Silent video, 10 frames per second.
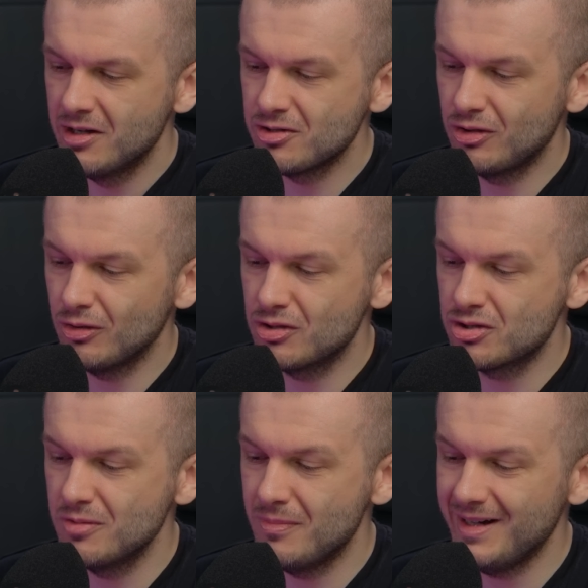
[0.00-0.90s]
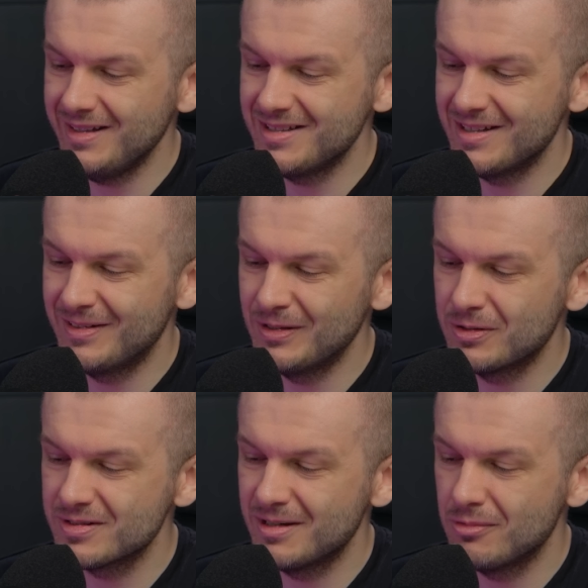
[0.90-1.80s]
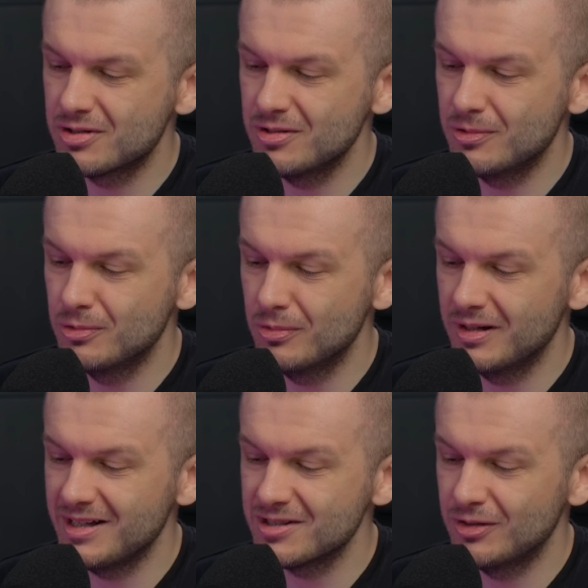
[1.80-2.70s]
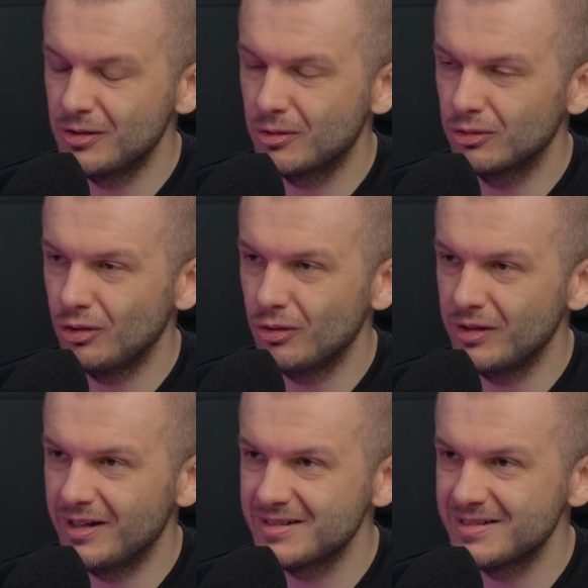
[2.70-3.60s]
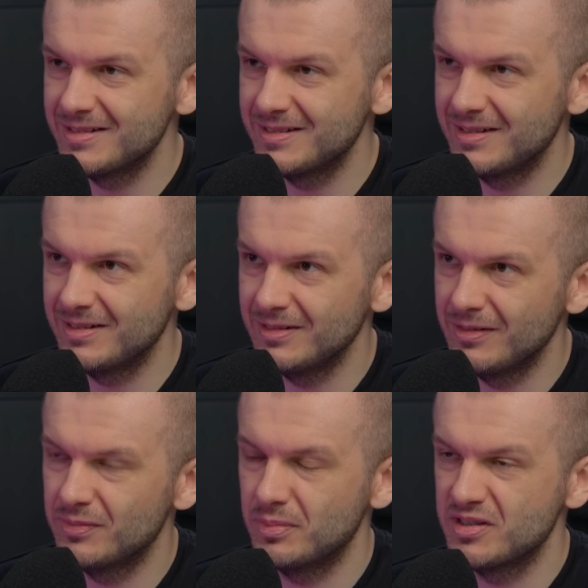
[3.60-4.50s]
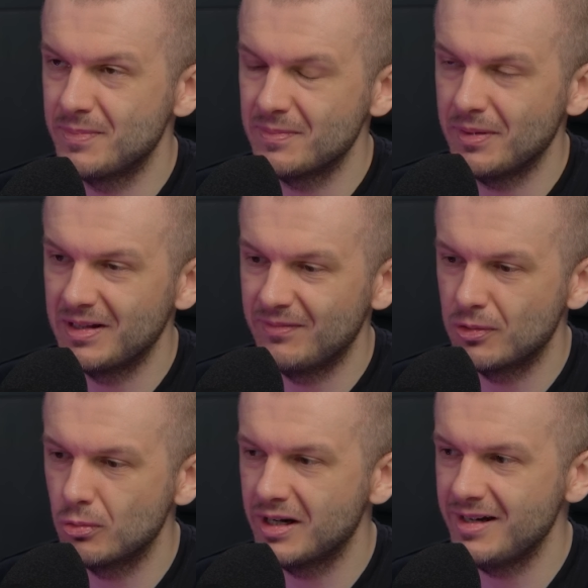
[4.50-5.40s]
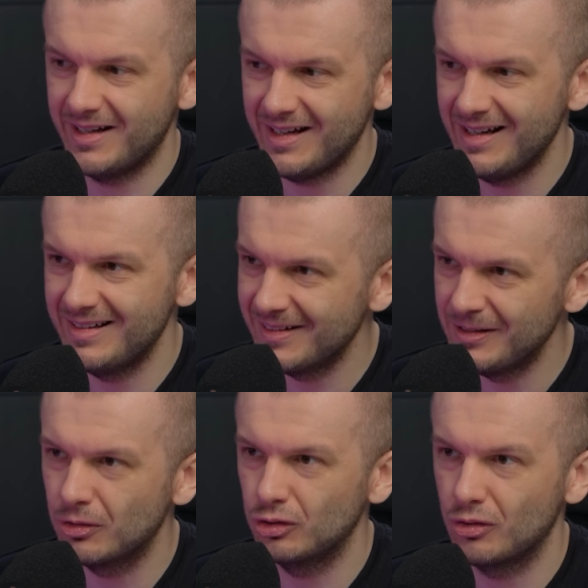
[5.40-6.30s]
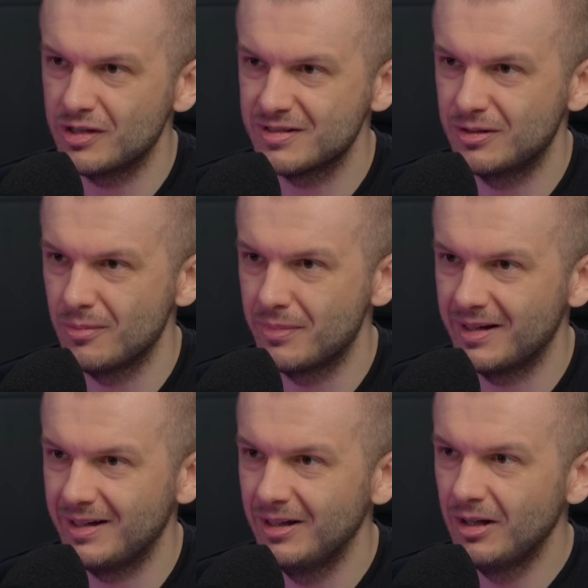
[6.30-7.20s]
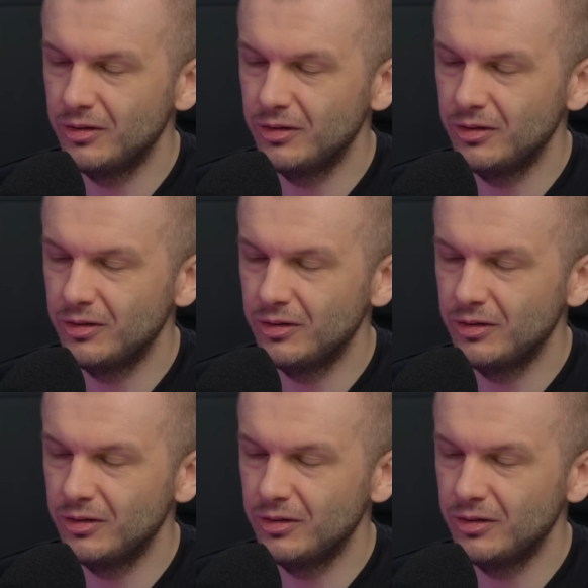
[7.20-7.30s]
że to trzymanie się tylko założeń Google'a, że tylko to jest y, z perspektywy Google'a legalne, tylko to jest dobre,